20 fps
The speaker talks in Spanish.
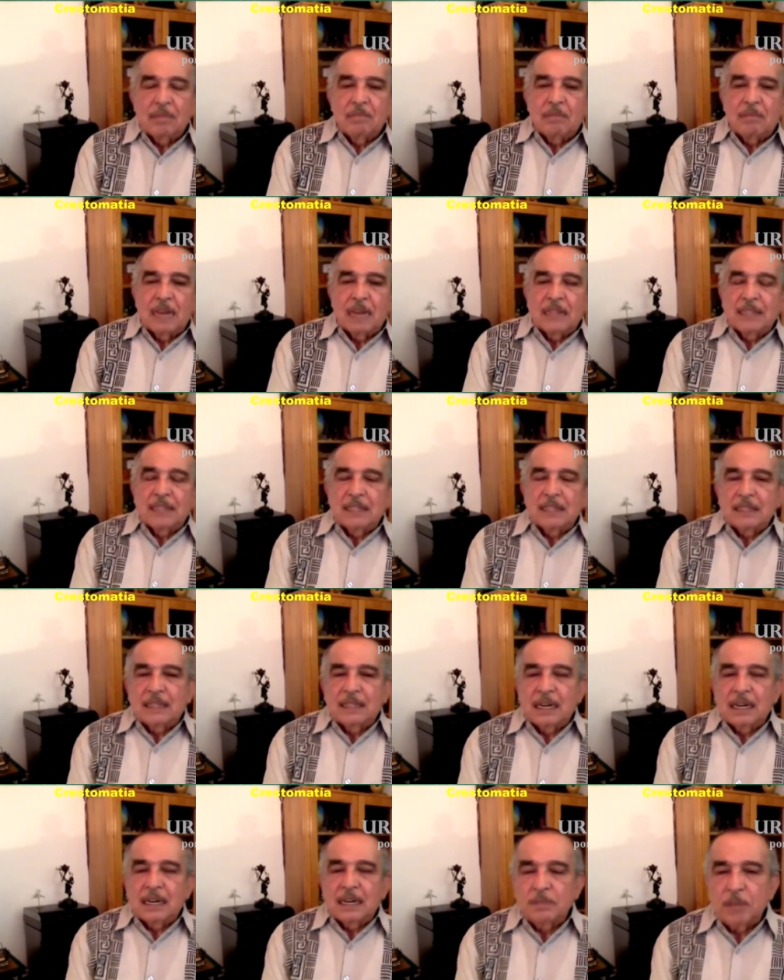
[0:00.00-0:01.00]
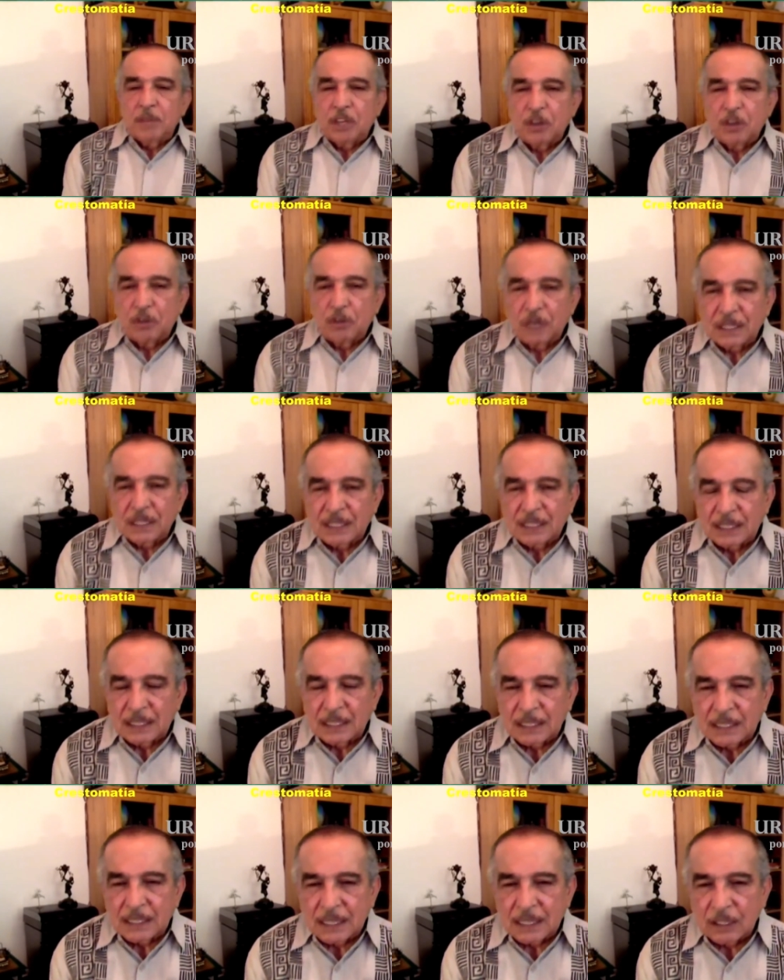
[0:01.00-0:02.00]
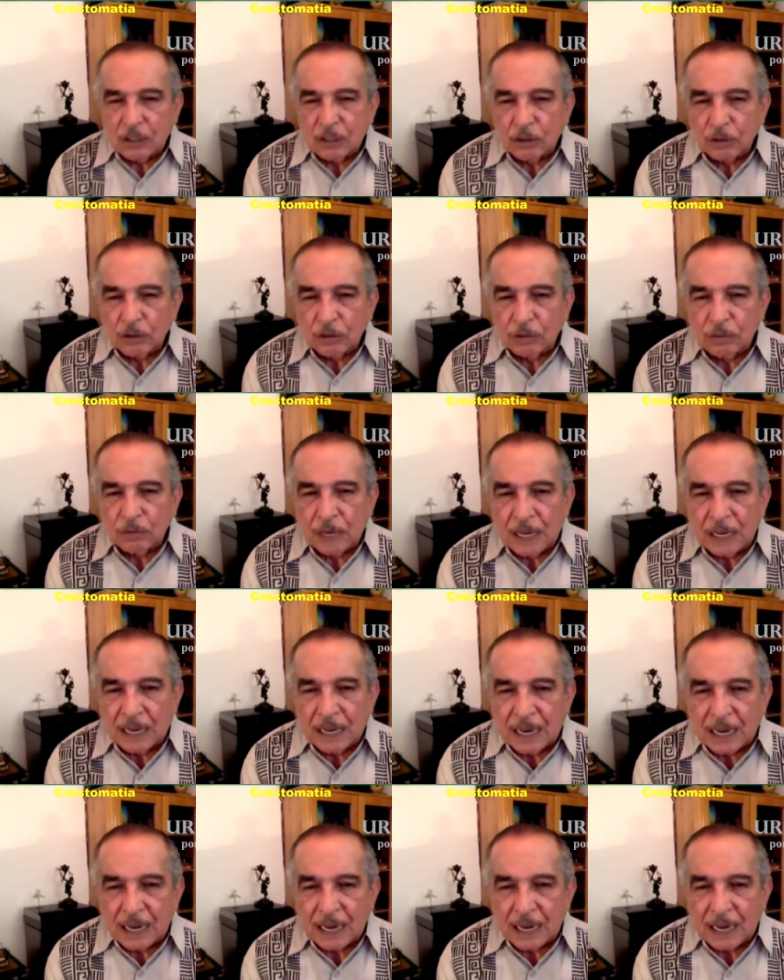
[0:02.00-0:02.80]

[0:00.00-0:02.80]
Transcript: más de 3.700.000